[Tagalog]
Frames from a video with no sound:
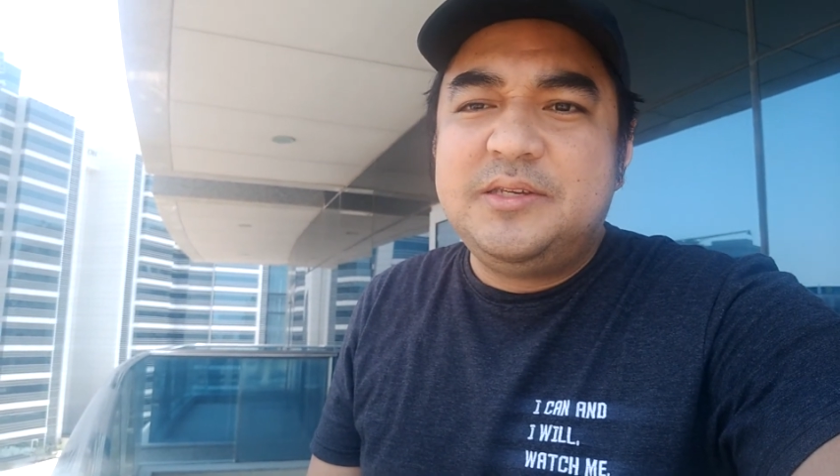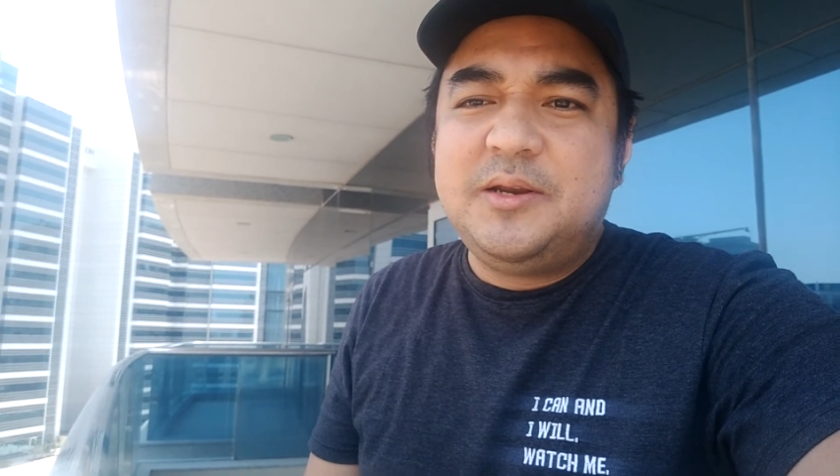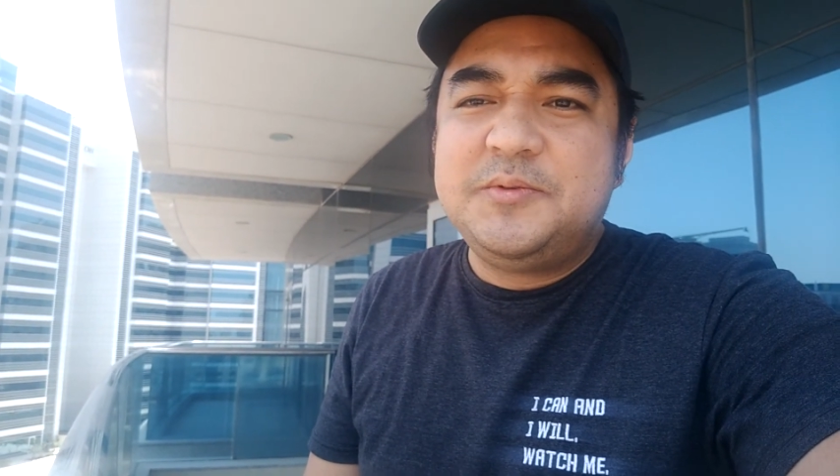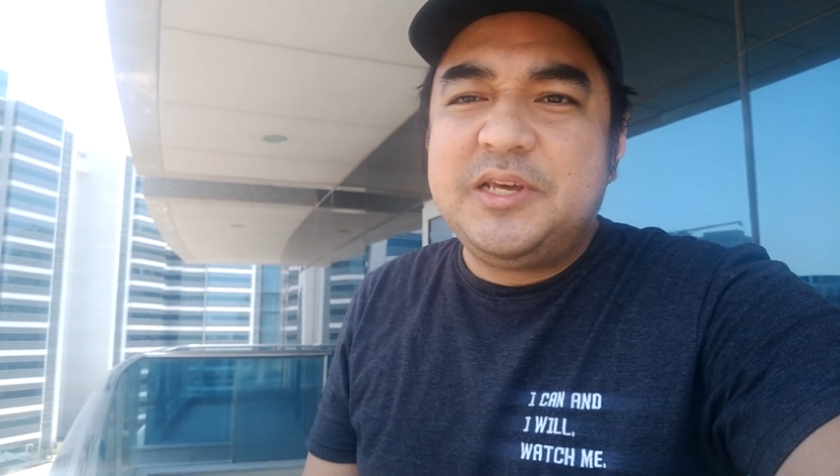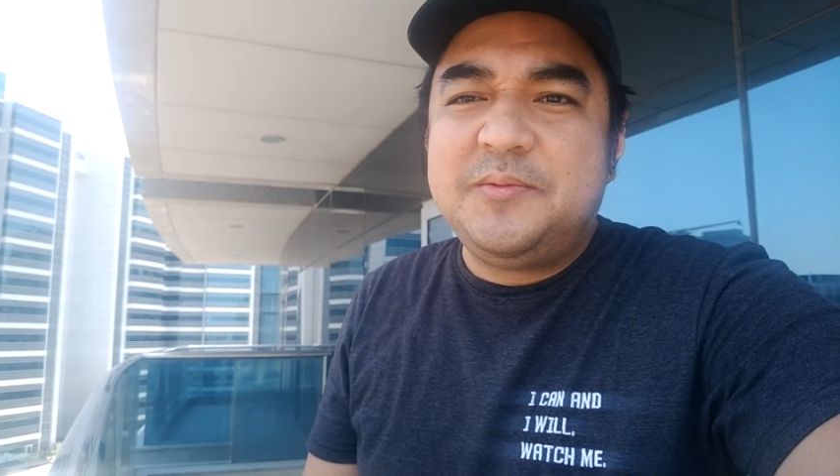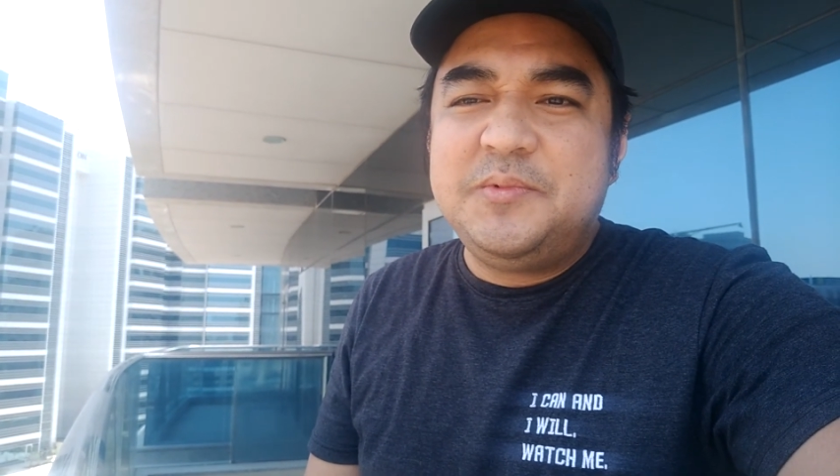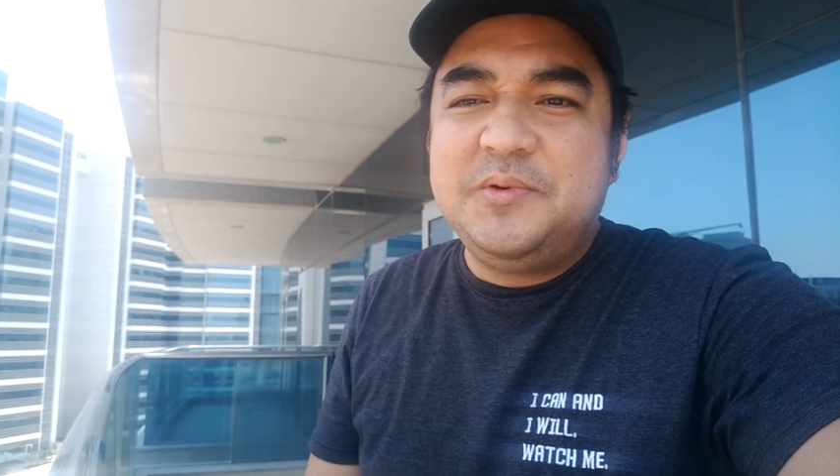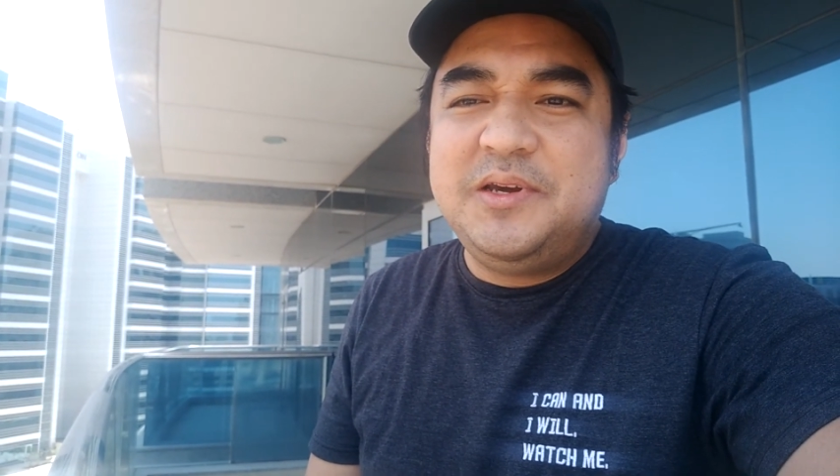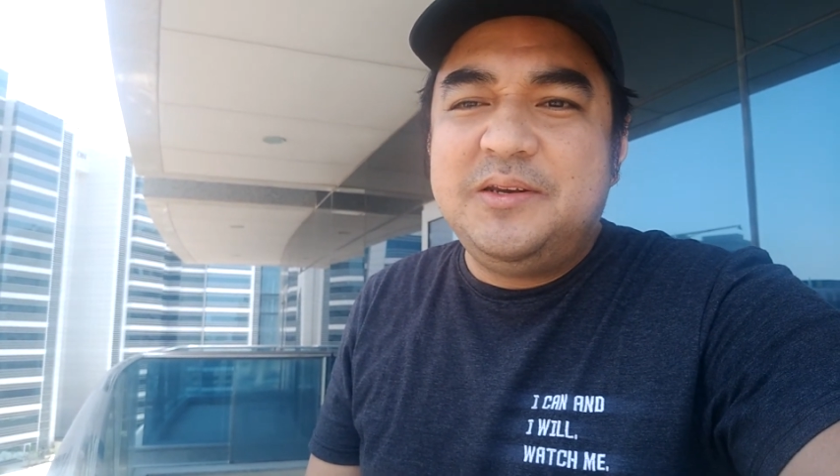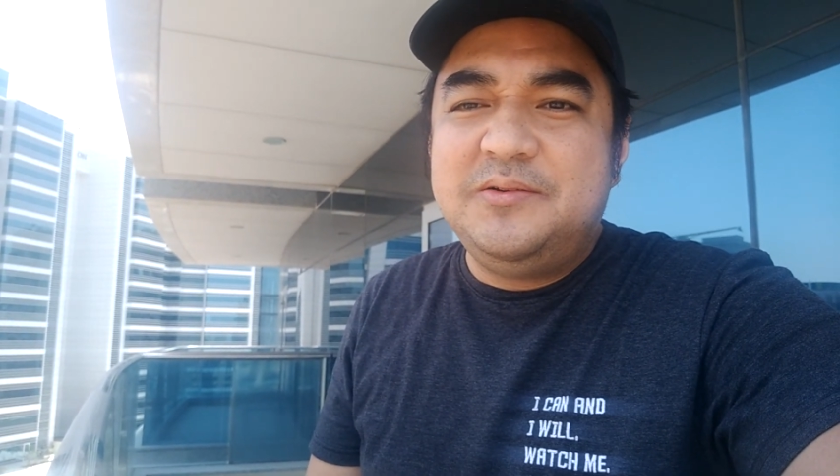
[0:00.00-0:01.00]
Sarap-sarap
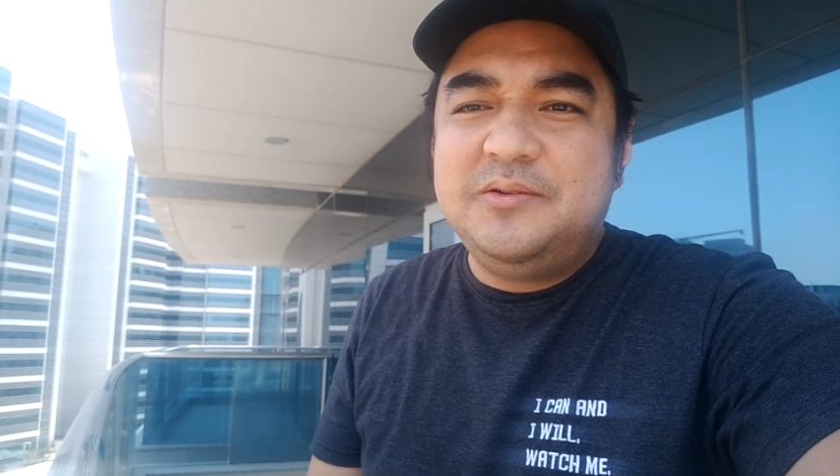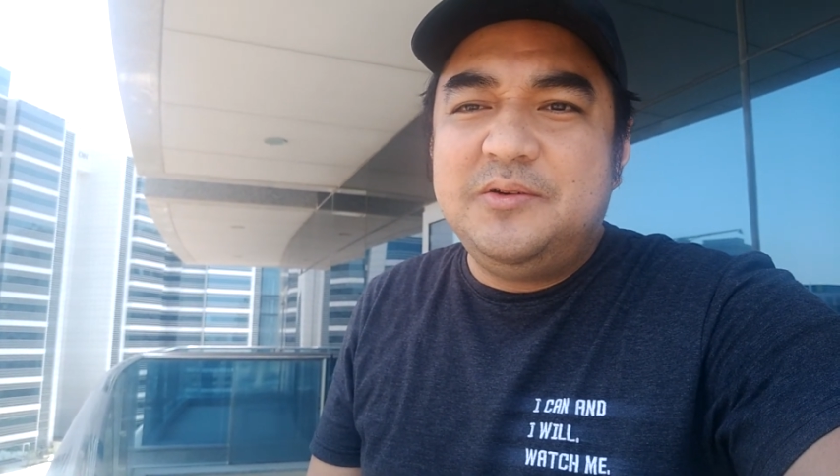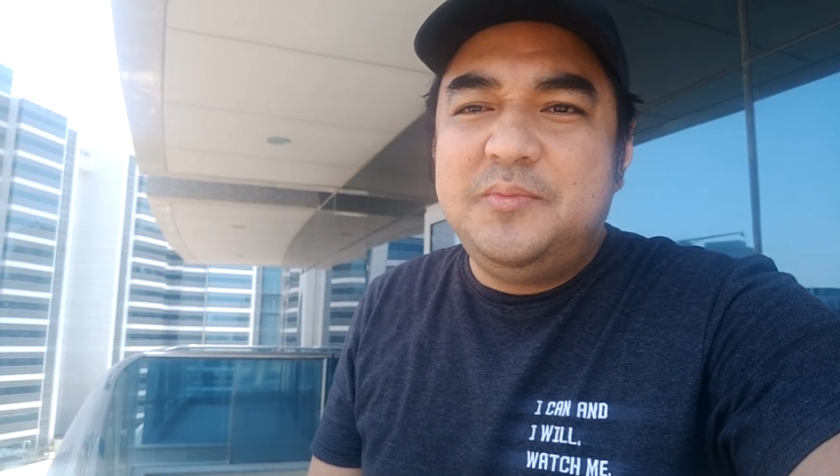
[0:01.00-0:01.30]
ng ganun, no?